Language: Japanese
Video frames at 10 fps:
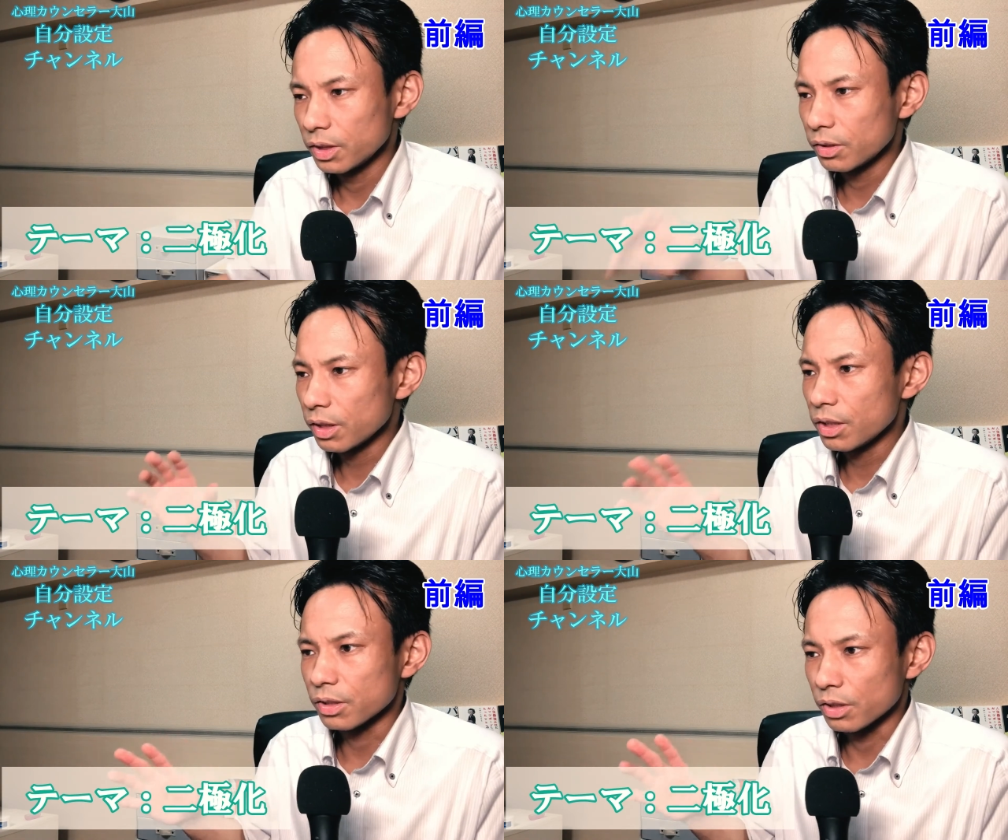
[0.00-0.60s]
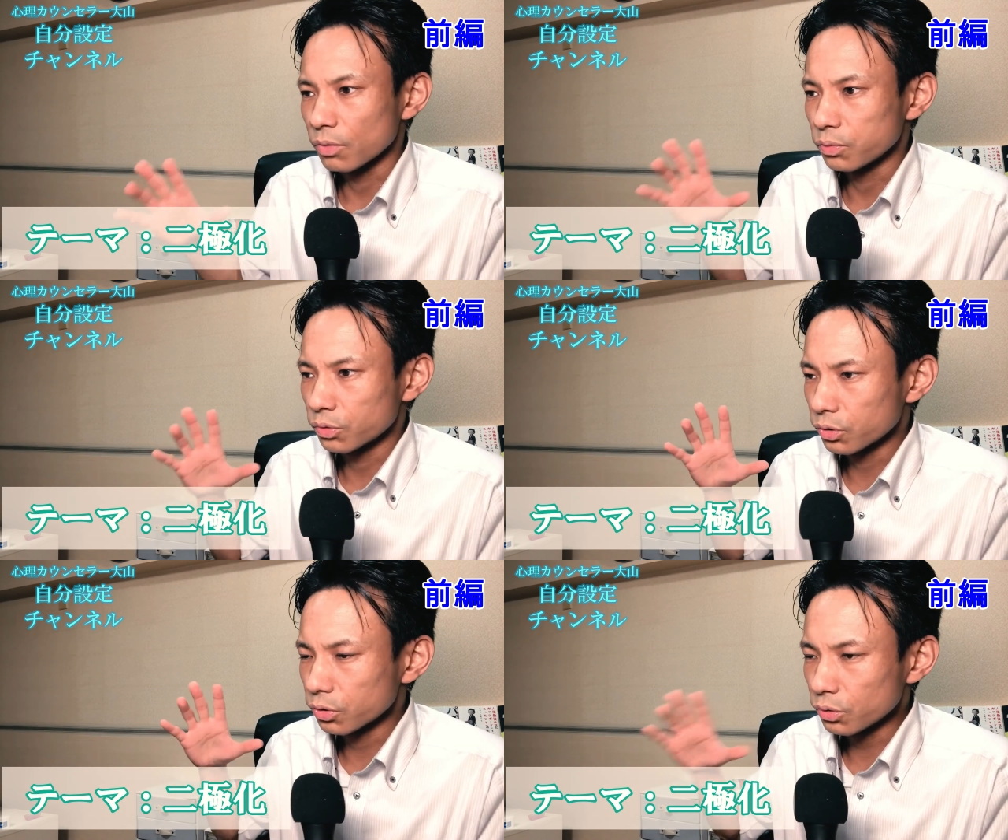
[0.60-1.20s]
実際ですね普
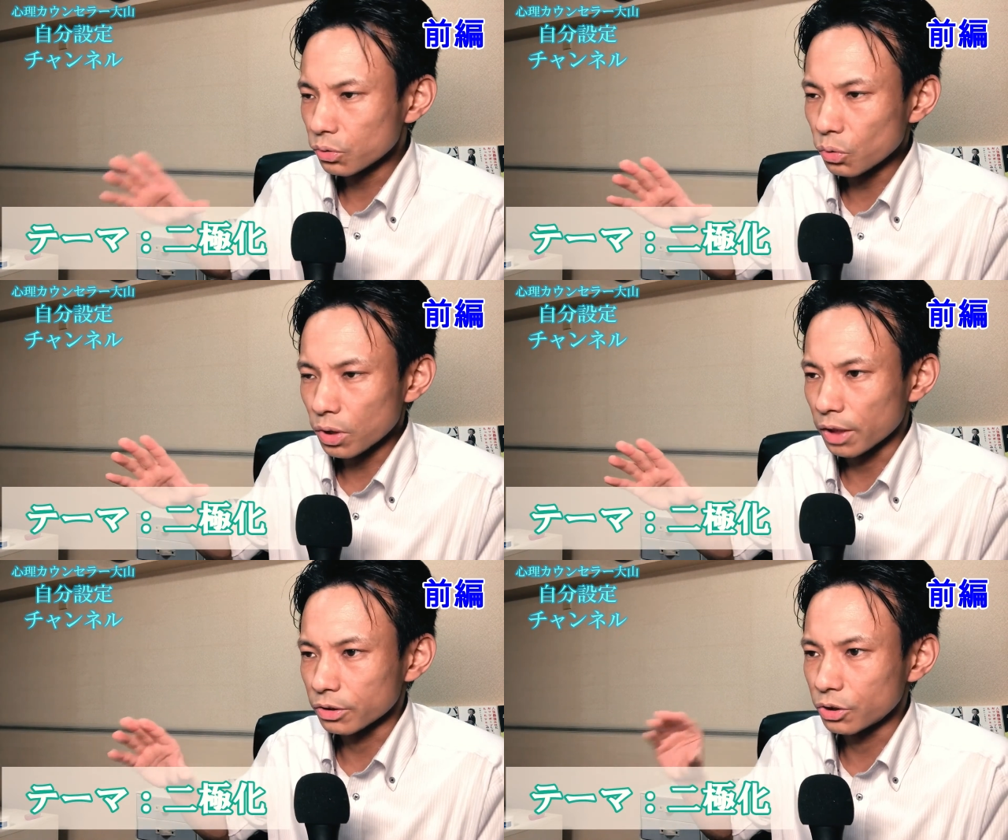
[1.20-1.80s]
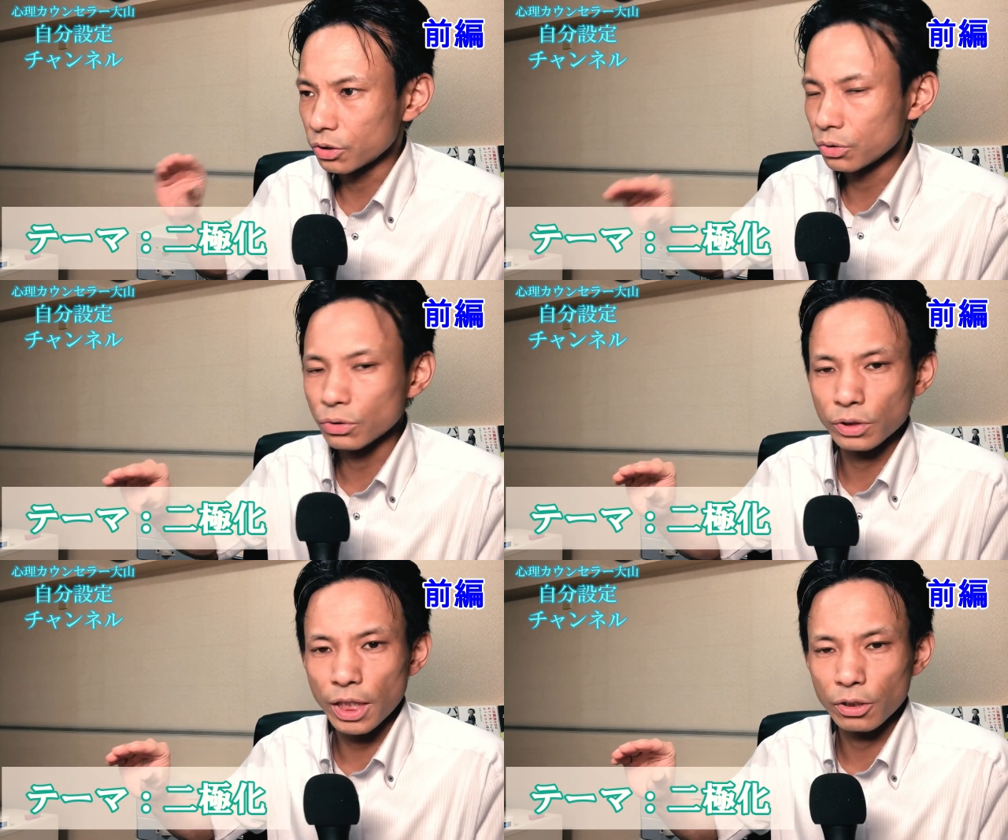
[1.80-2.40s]
通とか
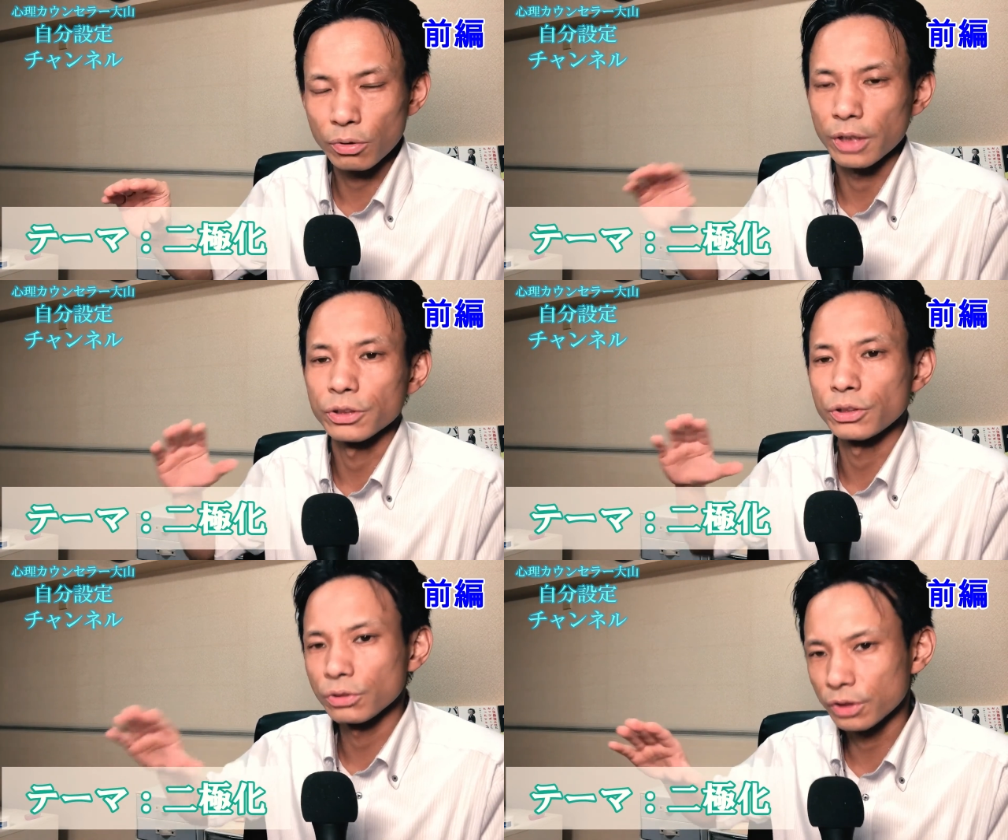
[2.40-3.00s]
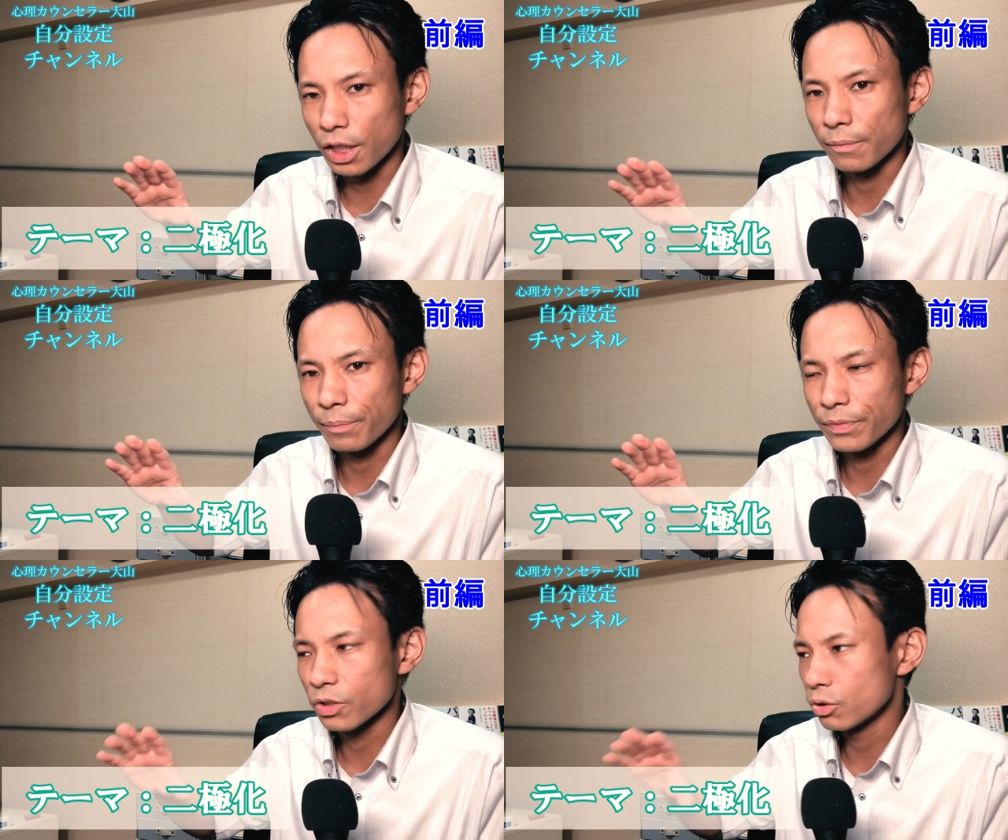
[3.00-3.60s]
中ぐらいとか中
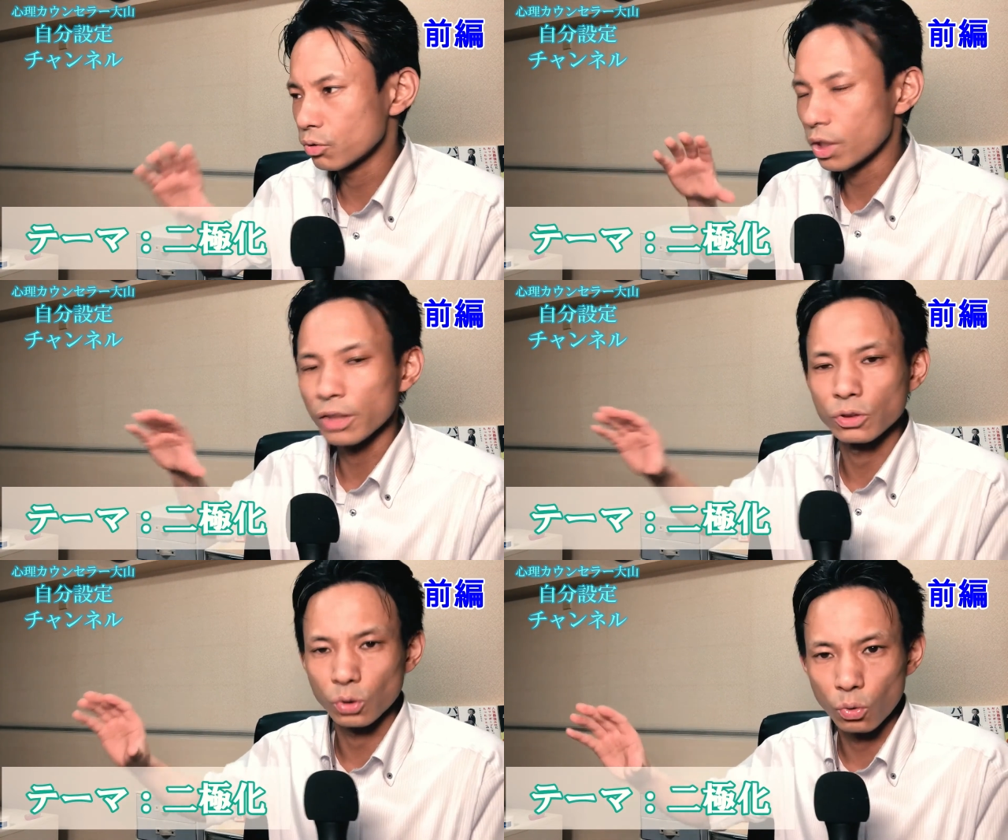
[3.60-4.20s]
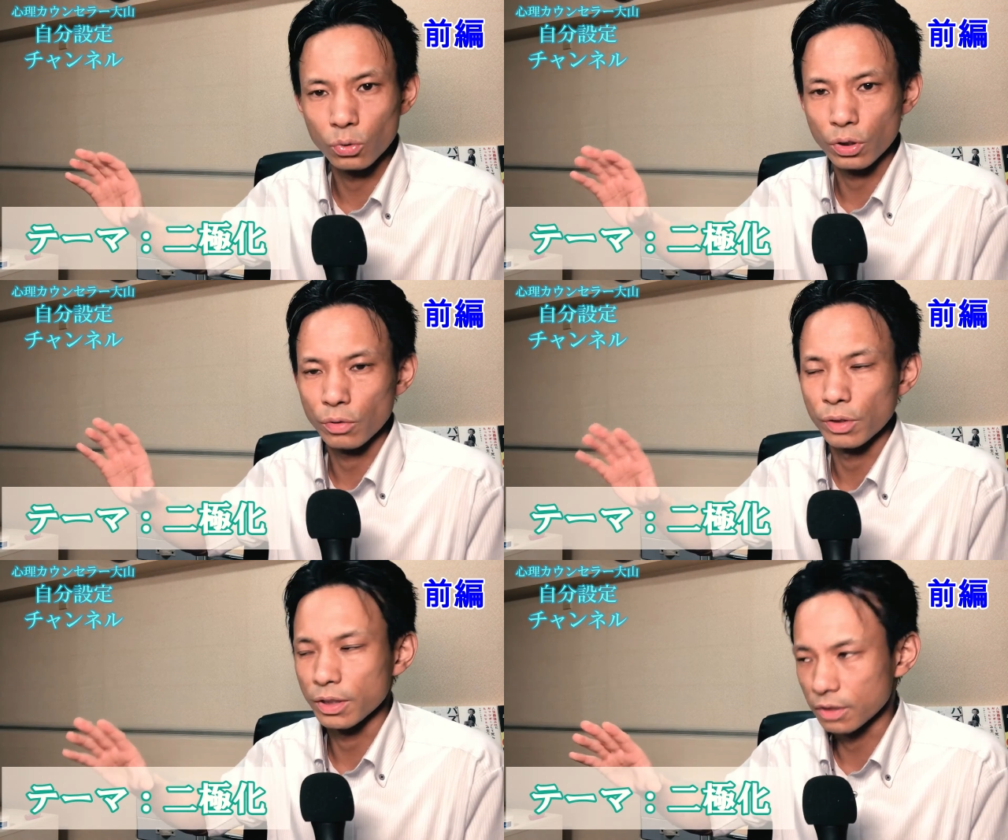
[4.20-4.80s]
間中間層っ
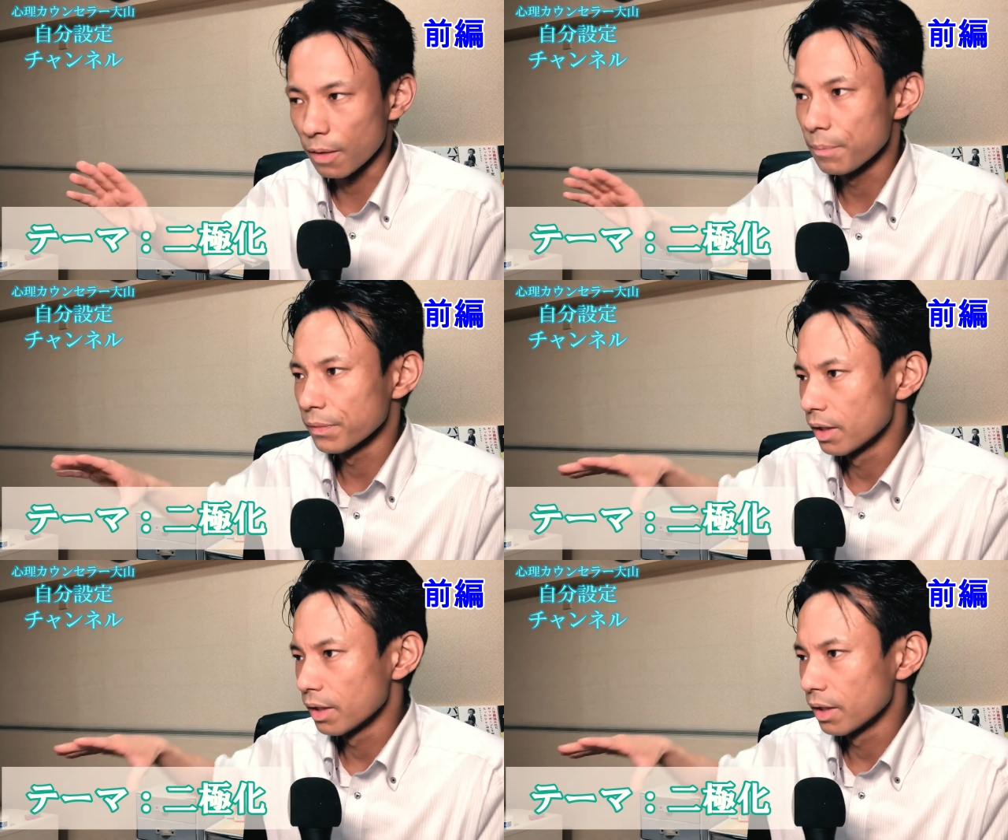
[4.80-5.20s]
ていうんですか、